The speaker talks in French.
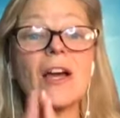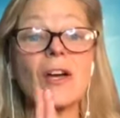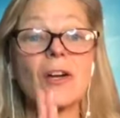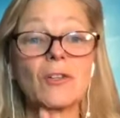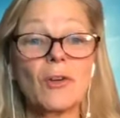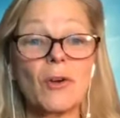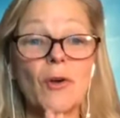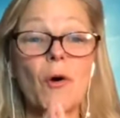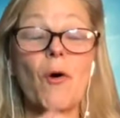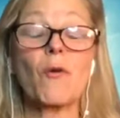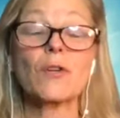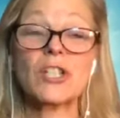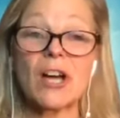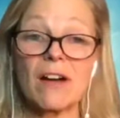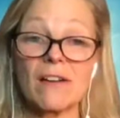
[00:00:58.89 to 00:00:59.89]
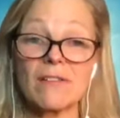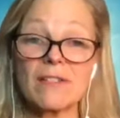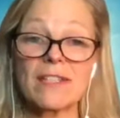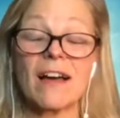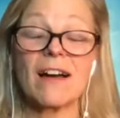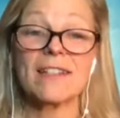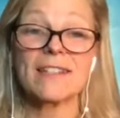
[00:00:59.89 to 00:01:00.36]
qu'on
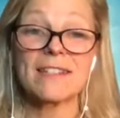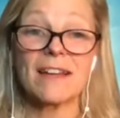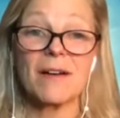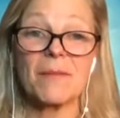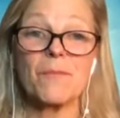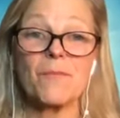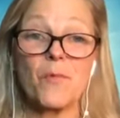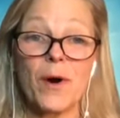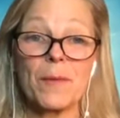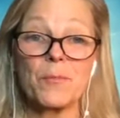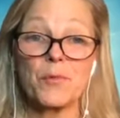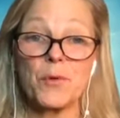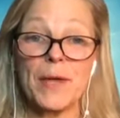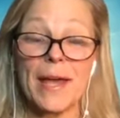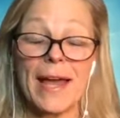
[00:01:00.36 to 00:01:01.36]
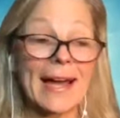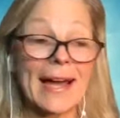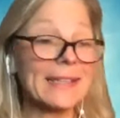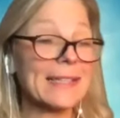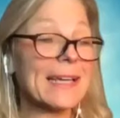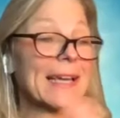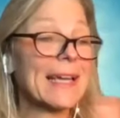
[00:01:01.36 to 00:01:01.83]
jase ensemble, moi puis
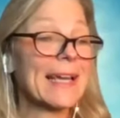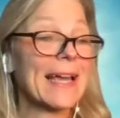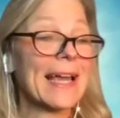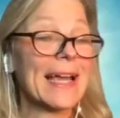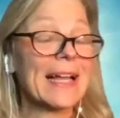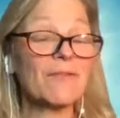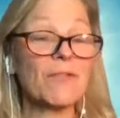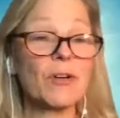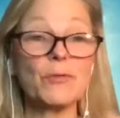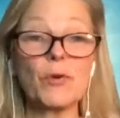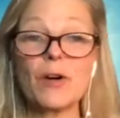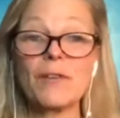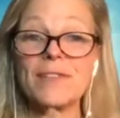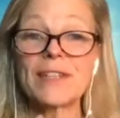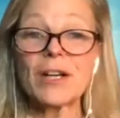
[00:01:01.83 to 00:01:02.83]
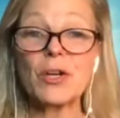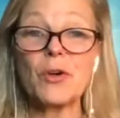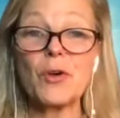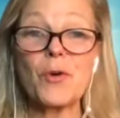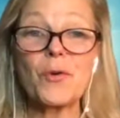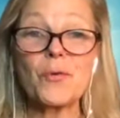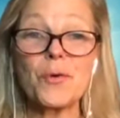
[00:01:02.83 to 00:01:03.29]
Anne. Elle va nous revenir
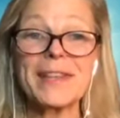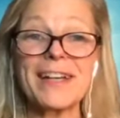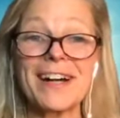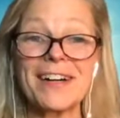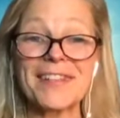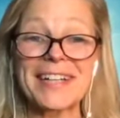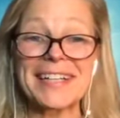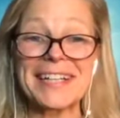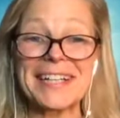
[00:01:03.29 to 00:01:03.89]
le 8 avril.